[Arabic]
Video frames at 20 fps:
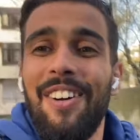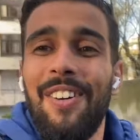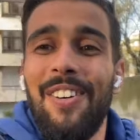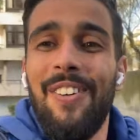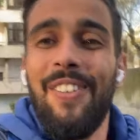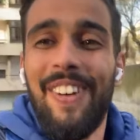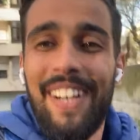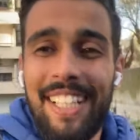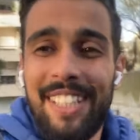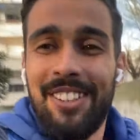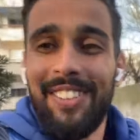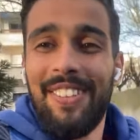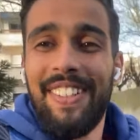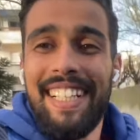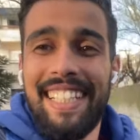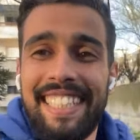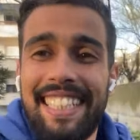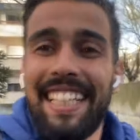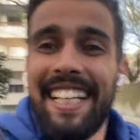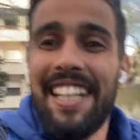واش
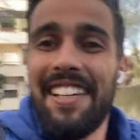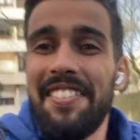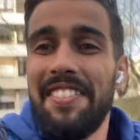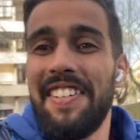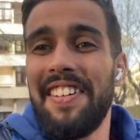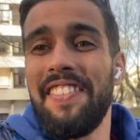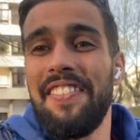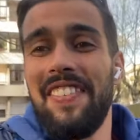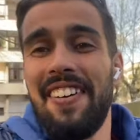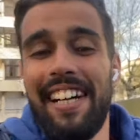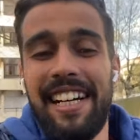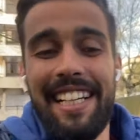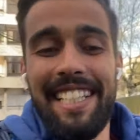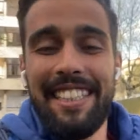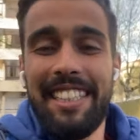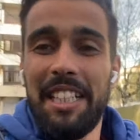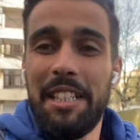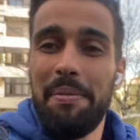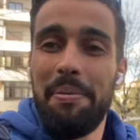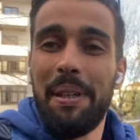واش الله فافا
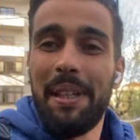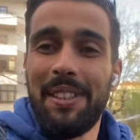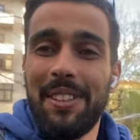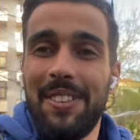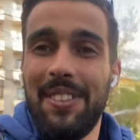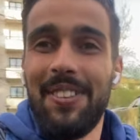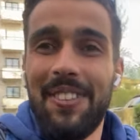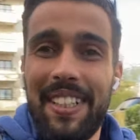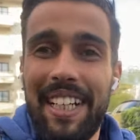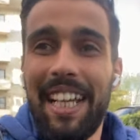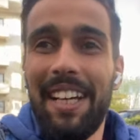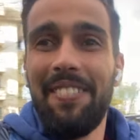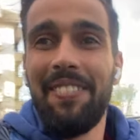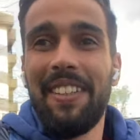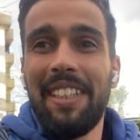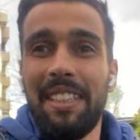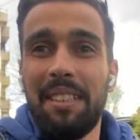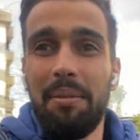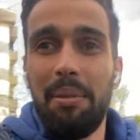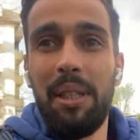جيسبر تكونوا
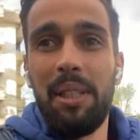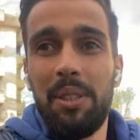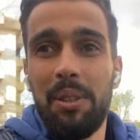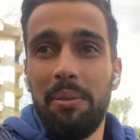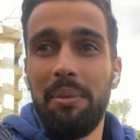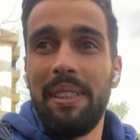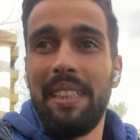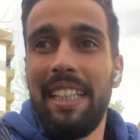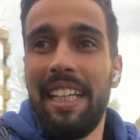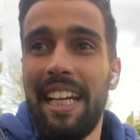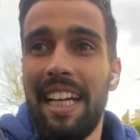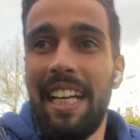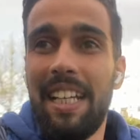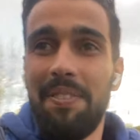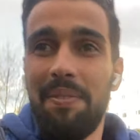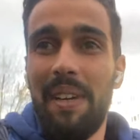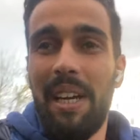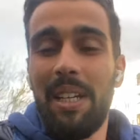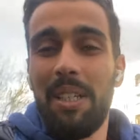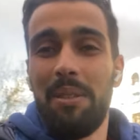كاملين صبحتوا مزيان
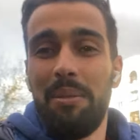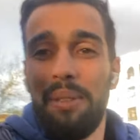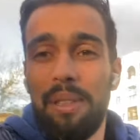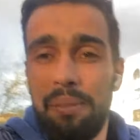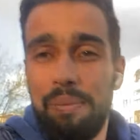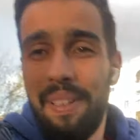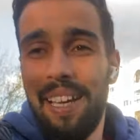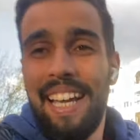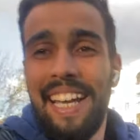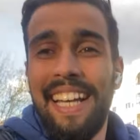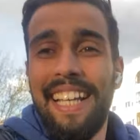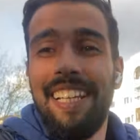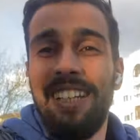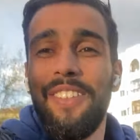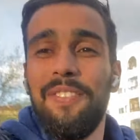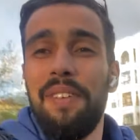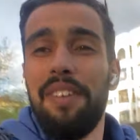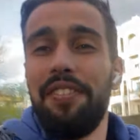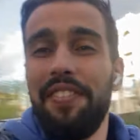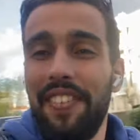معكم سماعيل
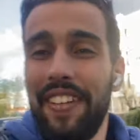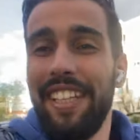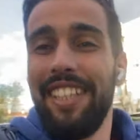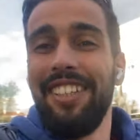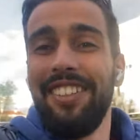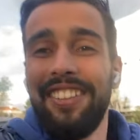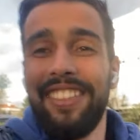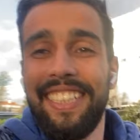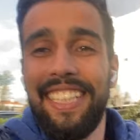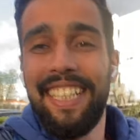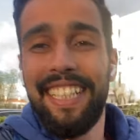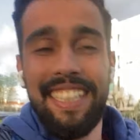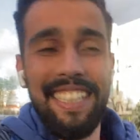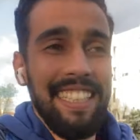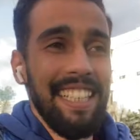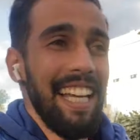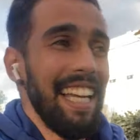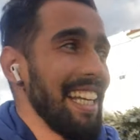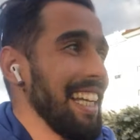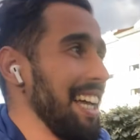اليوم فيديو جديد ان
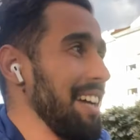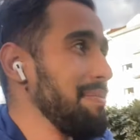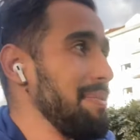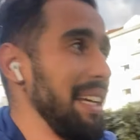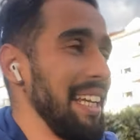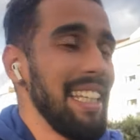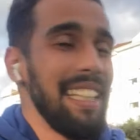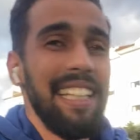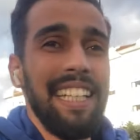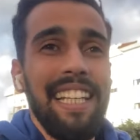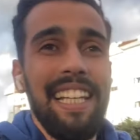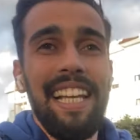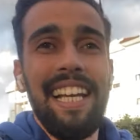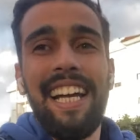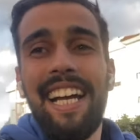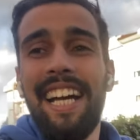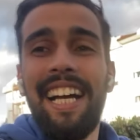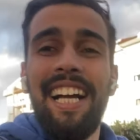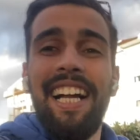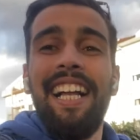شاء الله باذن
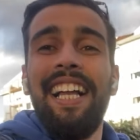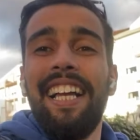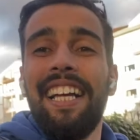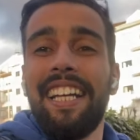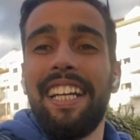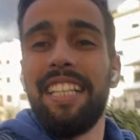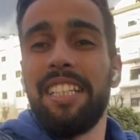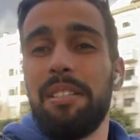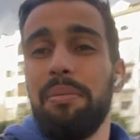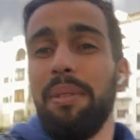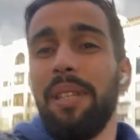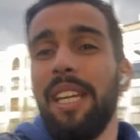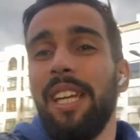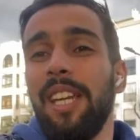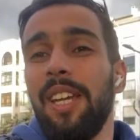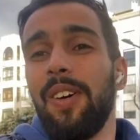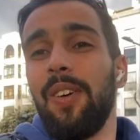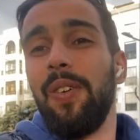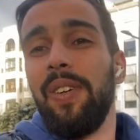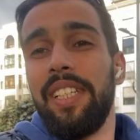الله كنتمنى
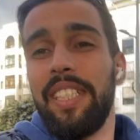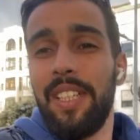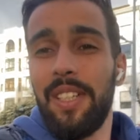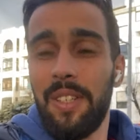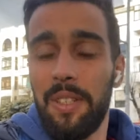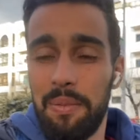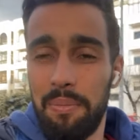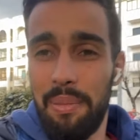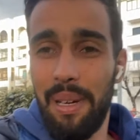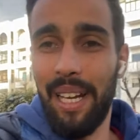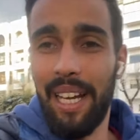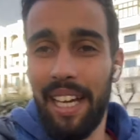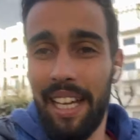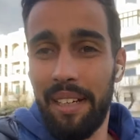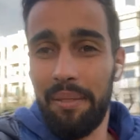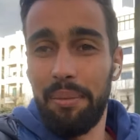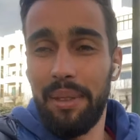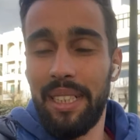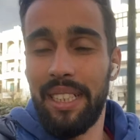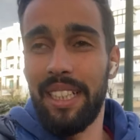ان كل شيء يكون
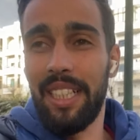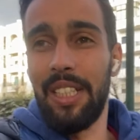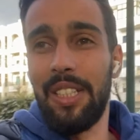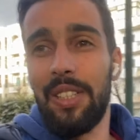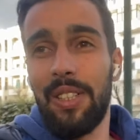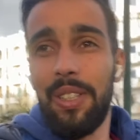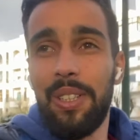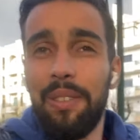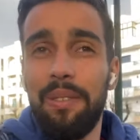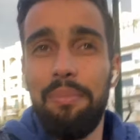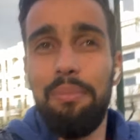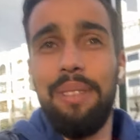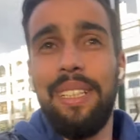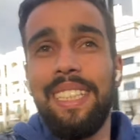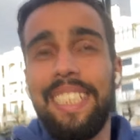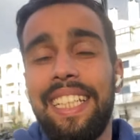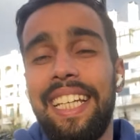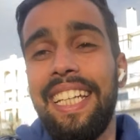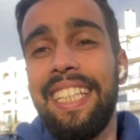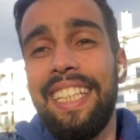بخير من جهتكم من
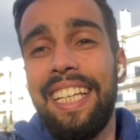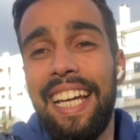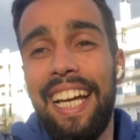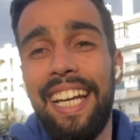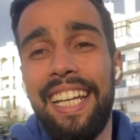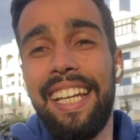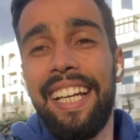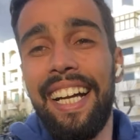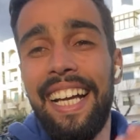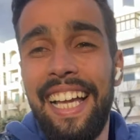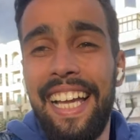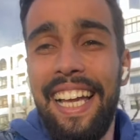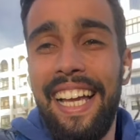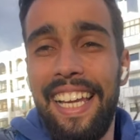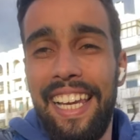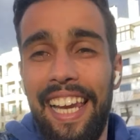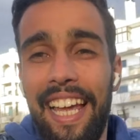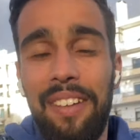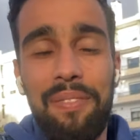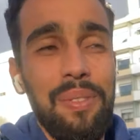جهتي انا
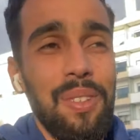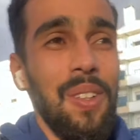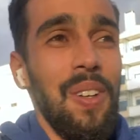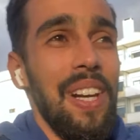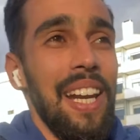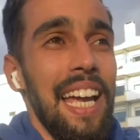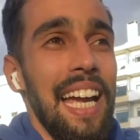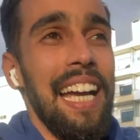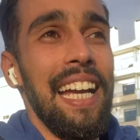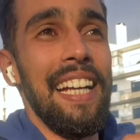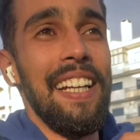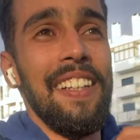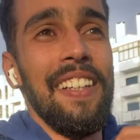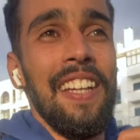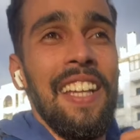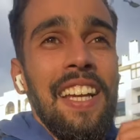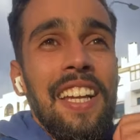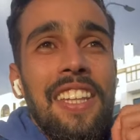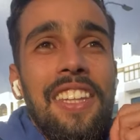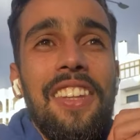الحمد لله
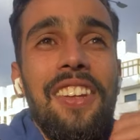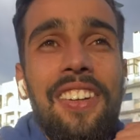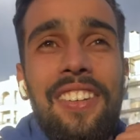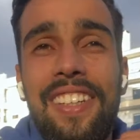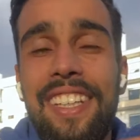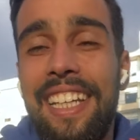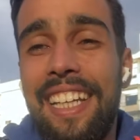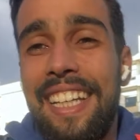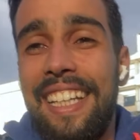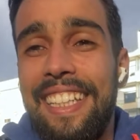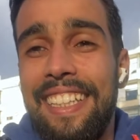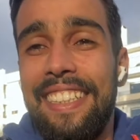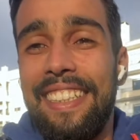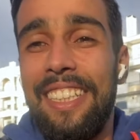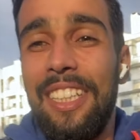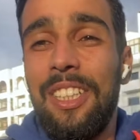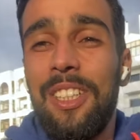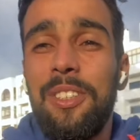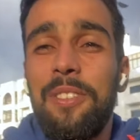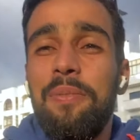دونك
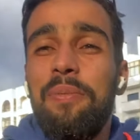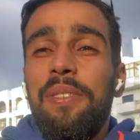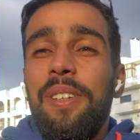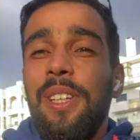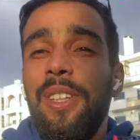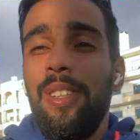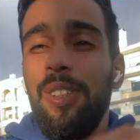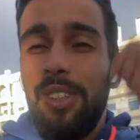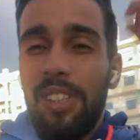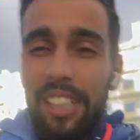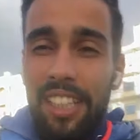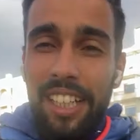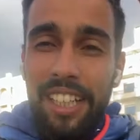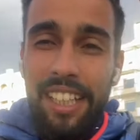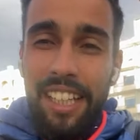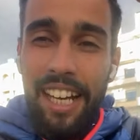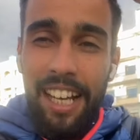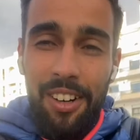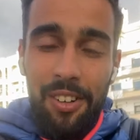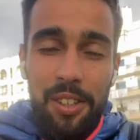جيتكم فيديو
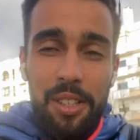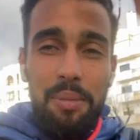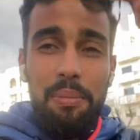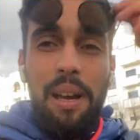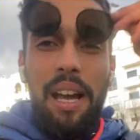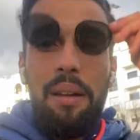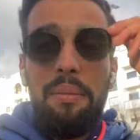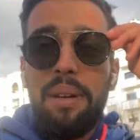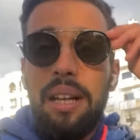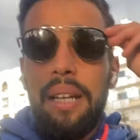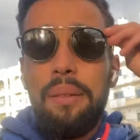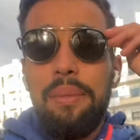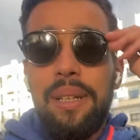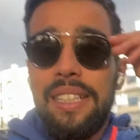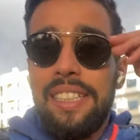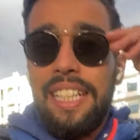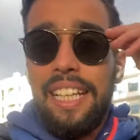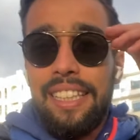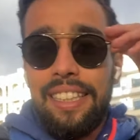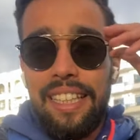جديد حاولت ما امكن ما
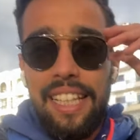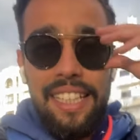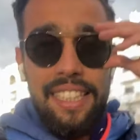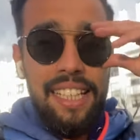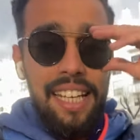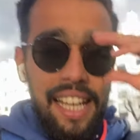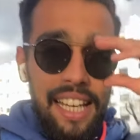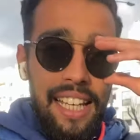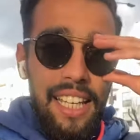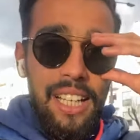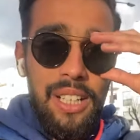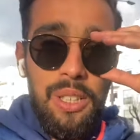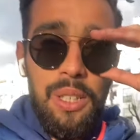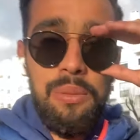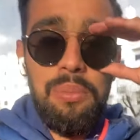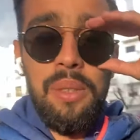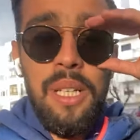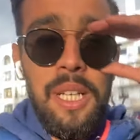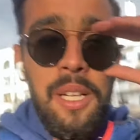نتعطلش عليكم